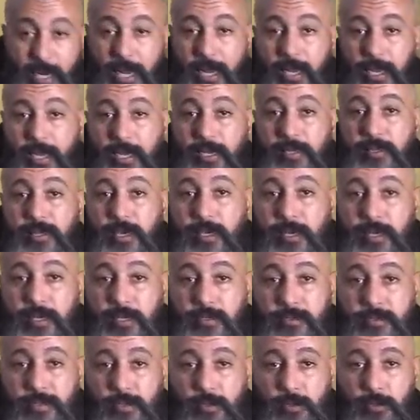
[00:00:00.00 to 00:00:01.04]
العق حذاء
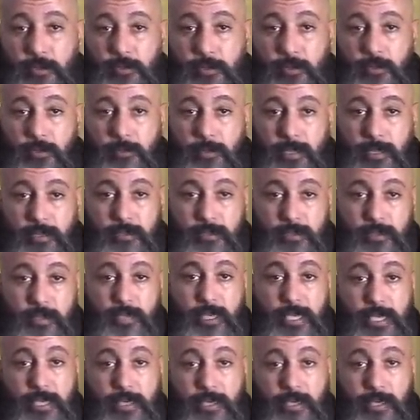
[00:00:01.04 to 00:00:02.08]
رئيس الحكومه
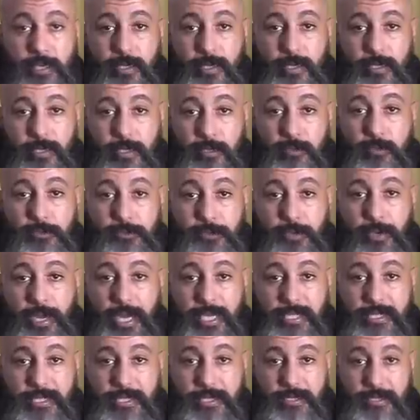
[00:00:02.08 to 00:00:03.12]
الله يخلي لينا طونطون
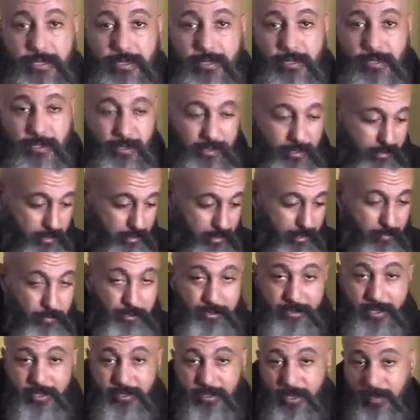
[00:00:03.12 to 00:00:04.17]
عزيز
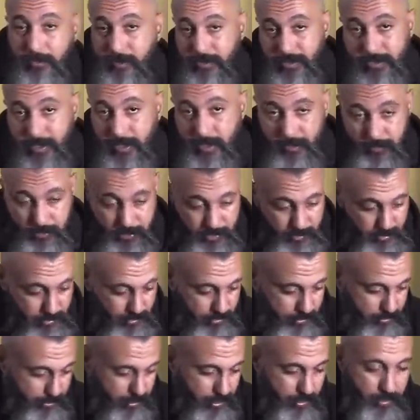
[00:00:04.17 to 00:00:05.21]
لمده خمس سنوات
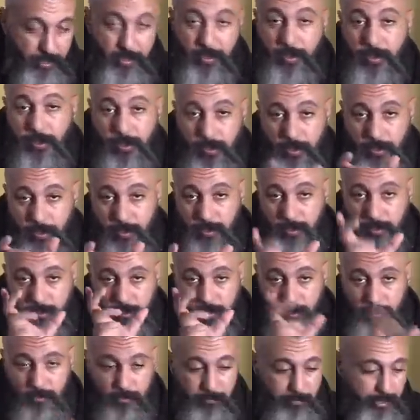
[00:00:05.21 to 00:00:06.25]
سالي
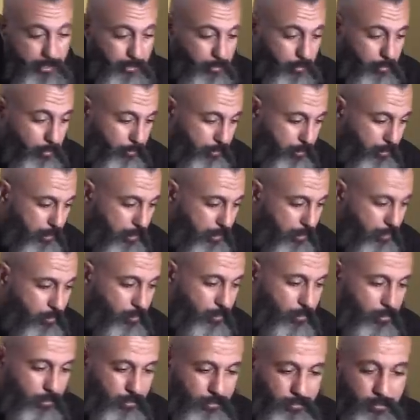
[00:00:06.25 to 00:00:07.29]
البيريود
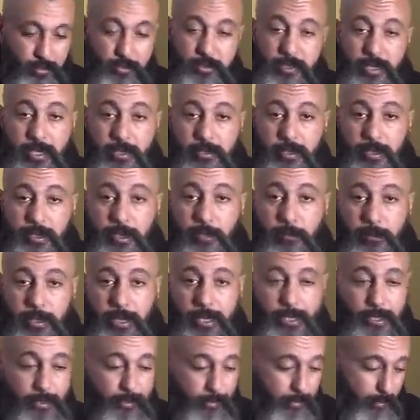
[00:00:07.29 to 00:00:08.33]
ديالو دوز حيد راك
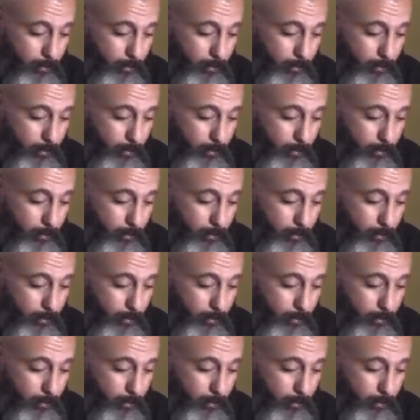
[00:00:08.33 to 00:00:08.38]
مقيد